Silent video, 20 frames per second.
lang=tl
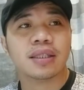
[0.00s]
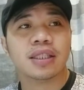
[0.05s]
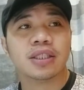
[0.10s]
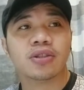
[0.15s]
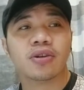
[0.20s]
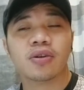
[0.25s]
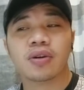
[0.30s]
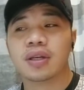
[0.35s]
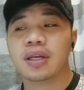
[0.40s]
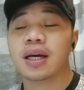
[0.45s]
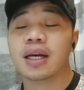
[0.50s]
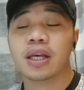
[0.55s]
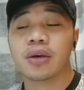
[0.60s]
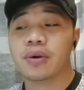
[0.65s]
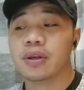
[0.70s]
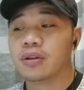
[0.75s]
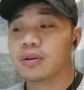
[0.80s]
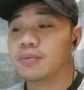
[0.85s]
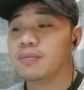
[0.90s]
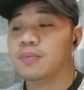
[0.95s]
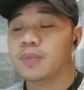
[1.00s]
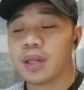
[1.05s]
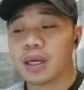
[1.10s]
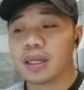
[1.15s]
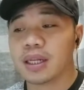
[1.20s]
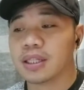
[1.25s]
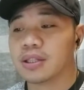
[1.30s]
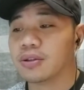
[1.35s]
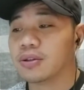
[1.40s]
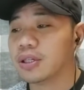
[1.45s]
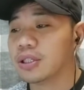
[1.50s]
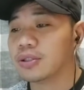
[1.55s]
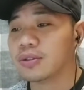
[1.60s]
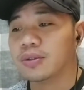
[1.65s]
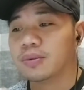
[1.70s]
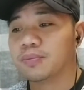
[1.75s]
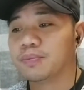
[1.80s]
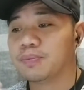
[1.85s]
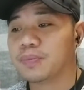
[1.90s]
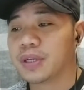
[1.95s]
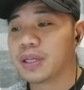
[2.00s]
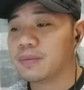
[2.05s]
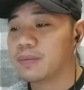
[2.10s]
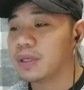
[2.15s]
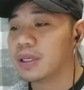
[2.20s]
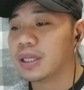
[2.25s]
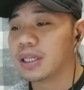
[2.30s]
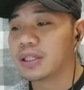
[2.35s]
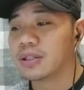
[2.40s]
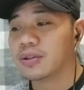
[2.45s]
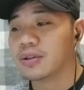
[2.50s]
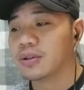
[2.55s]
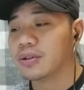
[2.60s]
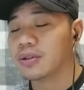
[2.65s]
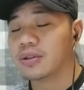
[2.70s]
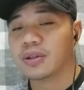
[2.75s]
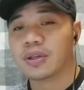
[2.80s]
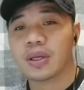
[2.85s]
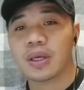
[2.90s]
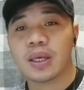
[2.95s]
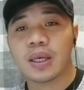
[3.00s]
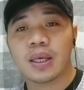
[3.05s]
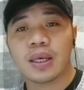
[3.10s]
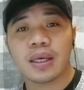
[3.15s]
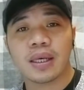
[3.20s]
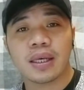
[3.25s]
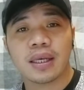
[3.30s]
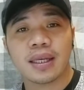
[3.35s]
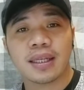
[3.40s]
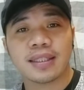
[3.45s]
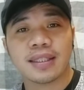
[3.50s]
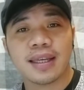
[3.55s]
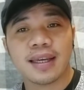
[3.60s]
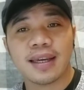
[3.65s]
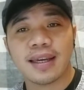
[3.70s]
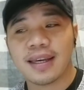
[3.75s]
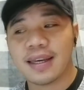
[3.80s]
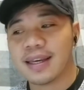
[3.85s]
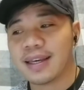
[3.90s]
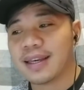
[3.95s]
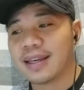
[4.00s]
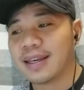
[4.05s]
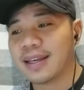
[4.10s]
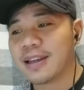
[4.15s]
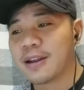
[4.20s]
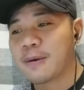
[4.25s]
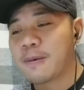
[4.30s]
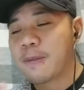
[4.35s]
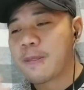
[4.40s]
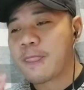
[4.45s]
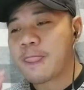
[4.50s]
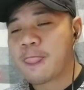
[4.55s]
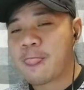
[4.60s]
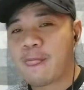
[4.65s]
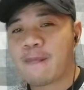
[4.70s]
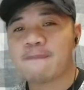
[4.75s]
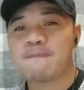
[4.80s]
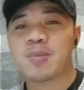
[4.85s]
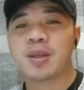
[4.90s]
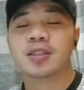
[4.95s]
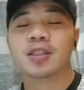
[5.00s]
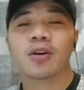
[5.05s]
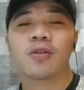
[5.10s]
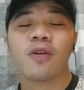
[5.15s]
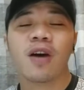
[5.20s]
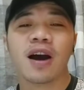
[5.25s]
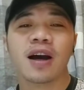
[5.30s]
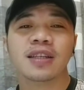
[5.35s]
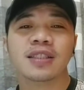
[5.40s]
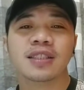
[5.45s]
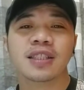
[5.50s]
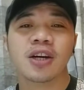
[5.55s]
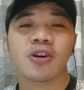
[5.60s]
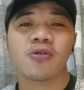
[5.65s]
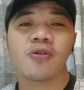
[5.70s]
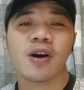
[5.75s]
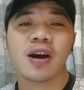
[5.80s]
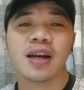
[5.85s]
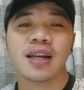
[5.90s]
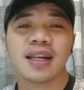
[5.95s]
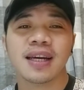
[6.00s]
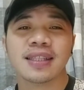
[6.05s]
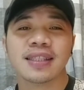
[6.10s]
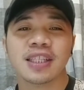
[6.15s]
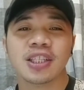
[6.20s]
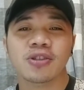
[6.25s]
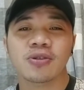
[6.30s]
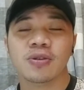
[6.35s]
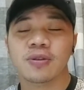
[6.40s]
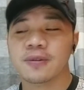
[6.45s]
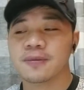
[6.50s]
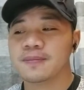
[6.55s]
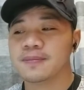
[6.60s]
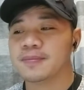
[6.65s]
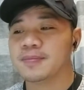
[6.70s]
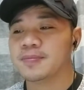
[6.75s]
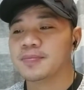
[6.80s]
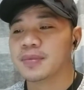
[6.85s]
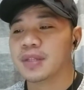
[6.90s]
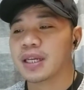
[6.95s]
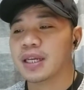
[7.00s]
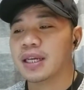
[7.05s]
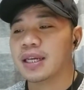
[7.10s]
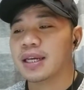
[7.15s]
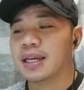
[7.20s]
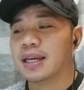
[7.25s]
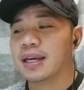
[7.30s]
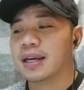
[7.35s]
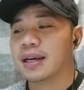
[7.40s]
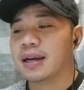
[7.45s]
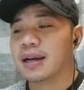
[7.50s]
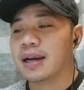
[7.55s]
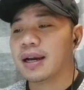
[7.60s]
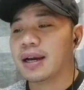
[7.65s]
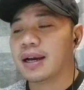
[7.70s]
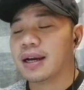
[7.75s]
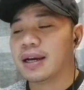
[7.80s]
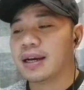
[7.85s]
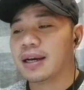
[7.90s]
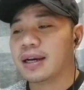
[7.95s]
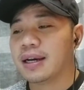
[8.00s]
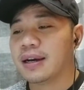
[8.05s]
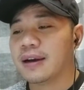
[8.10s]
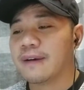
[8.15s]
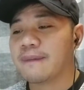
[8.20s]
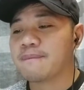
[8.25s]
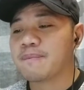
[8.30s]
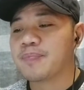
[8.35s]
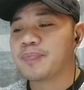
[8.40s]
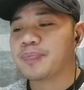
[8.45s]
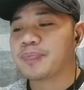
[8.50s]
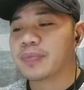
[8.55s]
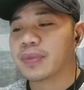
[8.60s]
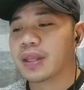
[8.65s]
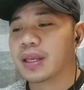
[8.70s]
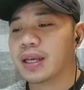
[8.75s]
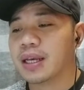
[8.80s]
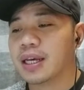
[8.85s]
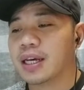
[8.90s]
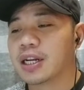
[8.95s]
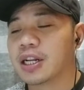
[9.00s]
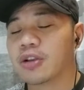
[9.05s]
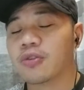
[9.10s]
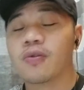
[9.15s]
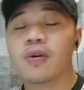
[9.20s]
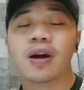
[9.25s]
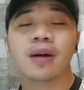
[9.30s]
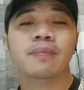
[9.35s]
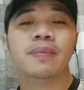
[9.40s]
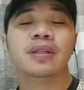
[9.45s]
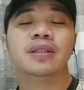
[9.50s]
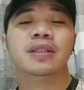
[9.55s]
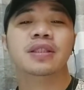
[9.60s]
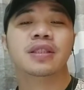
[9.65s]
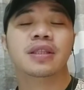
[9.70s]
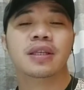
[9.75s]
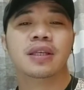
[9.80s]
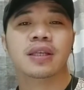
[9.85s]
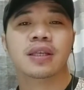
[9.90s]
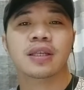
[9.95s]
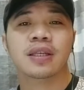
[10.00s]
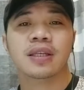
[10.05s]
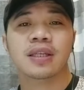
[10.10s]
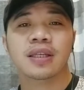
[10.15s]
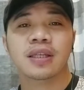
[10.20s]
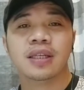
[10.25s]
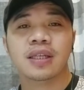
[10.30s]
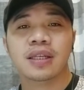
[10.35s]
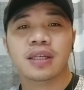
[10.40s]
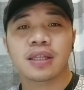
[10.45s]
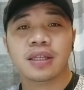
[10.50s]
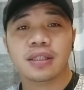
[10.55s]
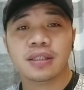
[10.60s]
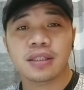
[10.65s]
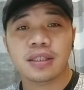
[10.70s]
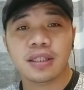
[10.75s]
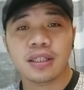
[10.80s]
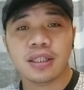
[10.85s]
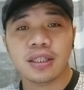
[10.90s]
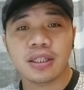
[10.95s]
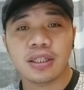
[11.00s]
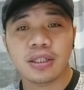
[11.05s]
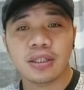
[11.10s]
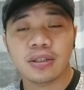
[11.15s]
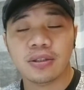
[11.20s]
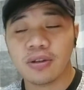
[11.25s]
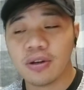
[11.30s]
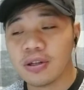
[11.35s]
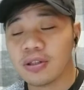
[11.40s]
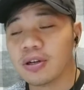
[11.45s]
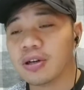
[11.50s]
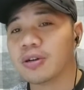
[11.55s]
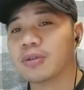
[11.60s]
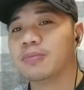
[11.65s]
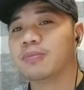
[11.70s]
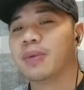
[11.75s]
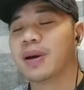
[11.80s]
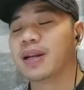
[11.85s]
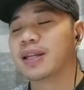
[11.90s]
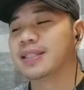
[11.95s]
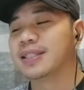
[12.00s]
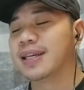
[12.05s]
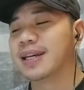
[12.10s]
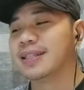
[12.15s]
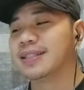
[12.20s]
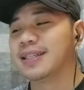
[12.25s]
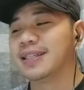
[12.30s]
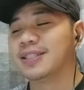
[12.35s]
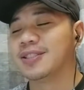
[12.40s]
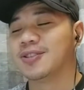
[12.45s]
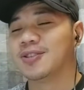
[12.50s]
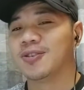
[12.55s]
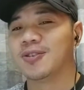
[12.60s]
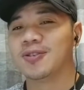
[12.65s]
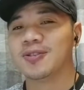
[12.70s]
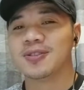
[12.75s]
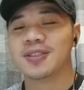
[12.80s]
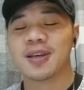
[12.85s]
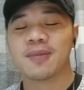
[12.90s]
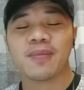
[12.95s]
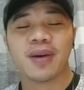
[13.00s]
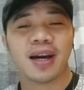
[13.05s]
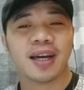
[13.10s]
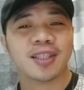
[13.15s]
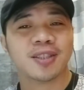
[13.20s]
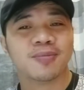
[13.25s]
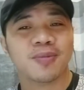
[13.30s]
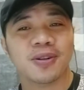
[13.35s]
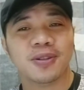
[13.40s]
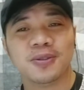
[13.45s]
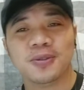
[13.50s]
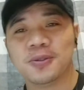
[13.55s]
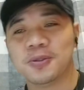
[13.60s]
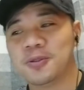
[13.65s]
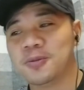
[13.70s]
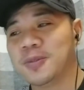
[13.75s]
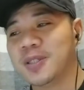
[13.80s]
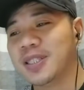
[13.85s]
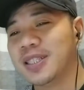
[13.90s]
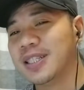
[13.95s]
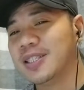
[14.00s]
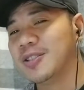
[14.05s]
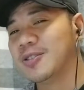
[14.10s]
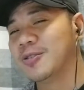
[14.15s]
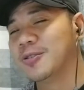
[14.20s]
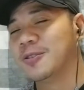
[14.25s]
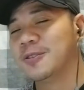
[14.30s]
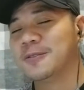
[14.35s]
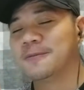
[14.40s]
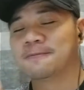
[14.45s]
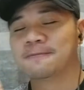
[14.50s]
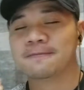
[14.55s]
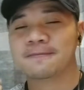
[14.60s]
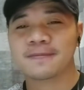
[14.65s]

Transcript: itong gagawin kong vlog na to, itong premiere na to kasi sa wakas nakuha natin yung uh, requirements ni Lolo para sa atin. So, sa mga small YouTuber dyan. So,